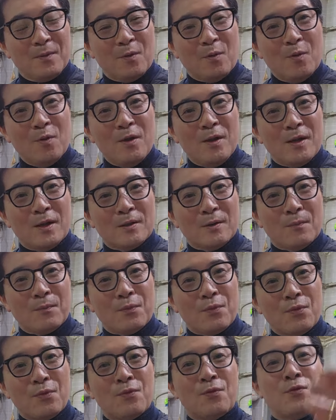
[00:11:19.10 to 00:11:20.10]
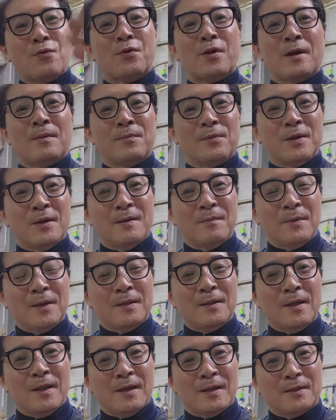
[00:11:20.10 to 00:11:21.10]
올리가지고 불 한
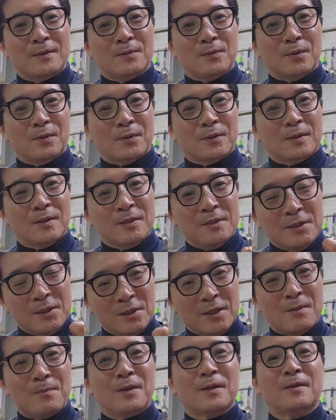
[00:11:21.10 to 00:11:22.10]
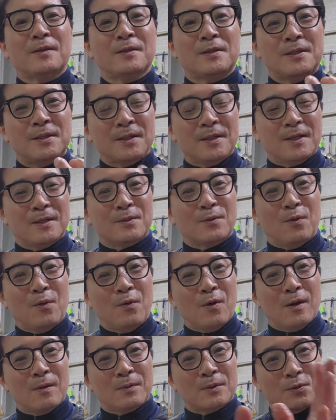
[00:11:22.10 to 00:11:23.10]
열만 내가지고 뜨시기만 뜨시가지고
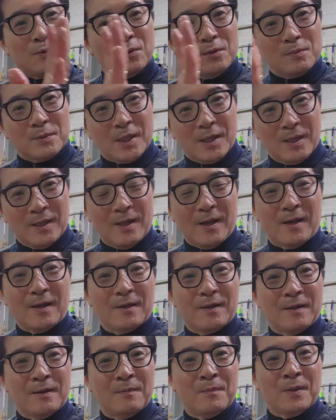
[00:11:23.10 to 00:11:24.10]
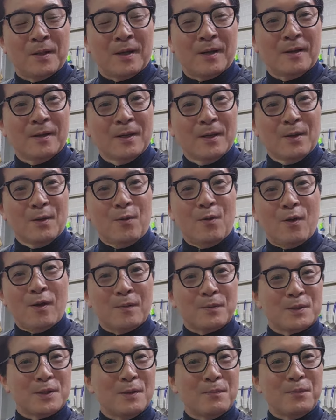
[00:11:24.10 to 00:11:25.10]
홍합을 손님창에 나가는 겁니다.
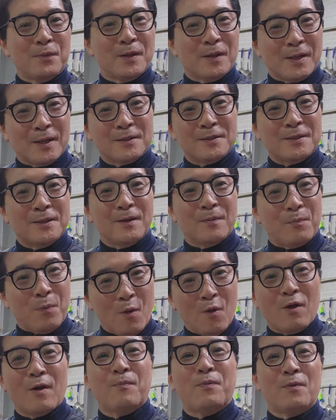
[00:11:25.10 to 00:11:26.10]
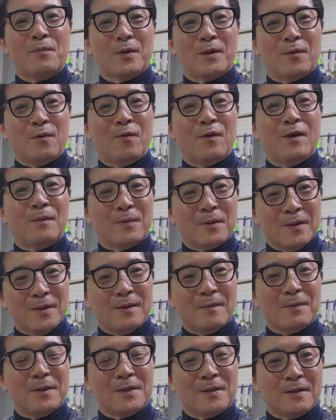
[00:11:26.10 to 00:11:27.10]
홍합을 첫 번에 같이 볶아보면 홍합이
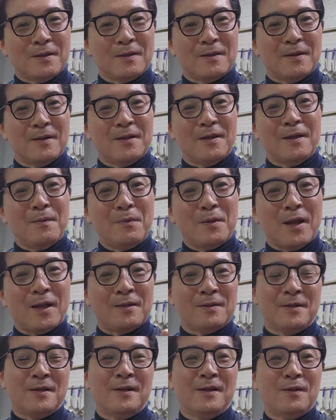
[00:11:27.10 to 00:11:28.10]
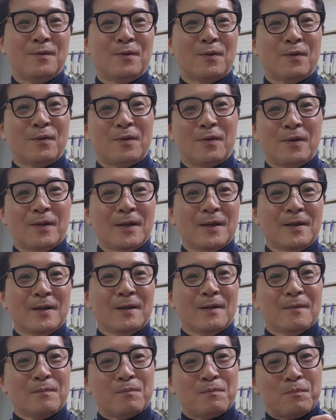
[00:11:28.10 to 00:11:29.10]
입이 안 열리고
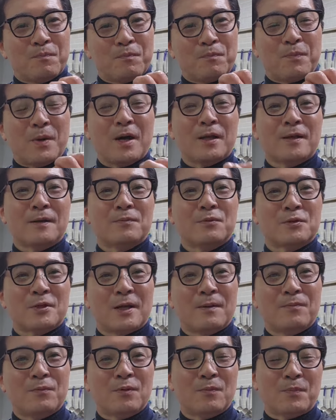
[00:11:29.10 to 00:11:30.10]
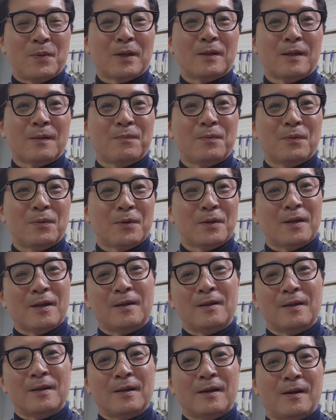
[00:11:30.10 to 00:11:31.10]
바닷물 짬물 뱉어보고
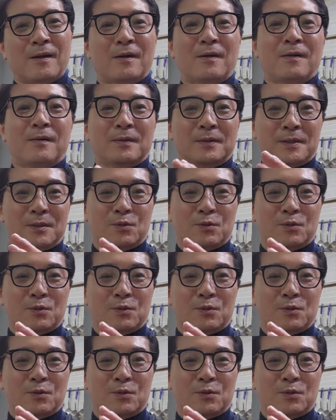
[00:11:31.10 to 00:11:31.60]
이러니까